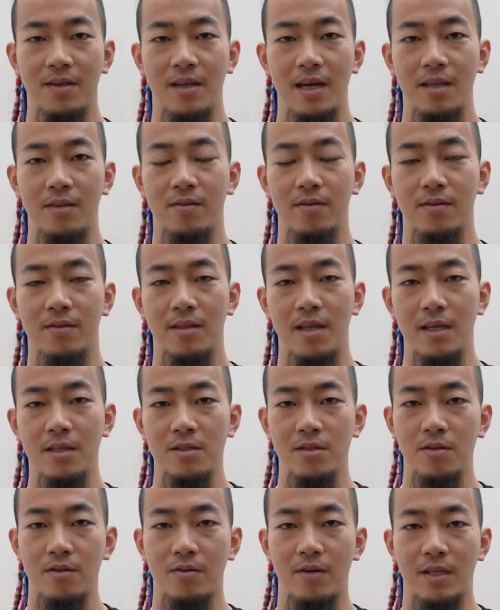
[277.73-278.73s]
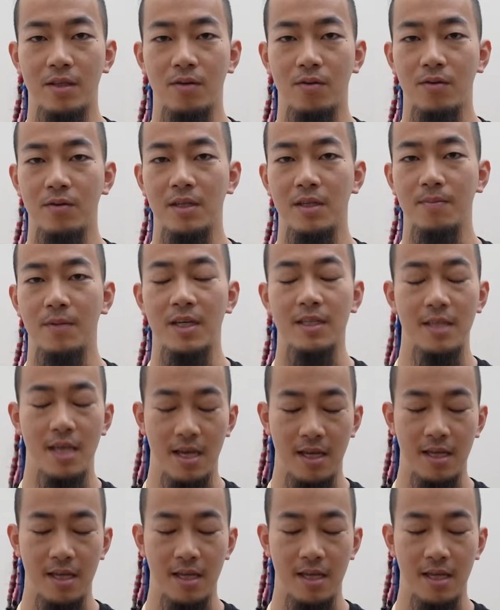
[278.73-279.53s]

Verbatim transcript: あと男女は問いませ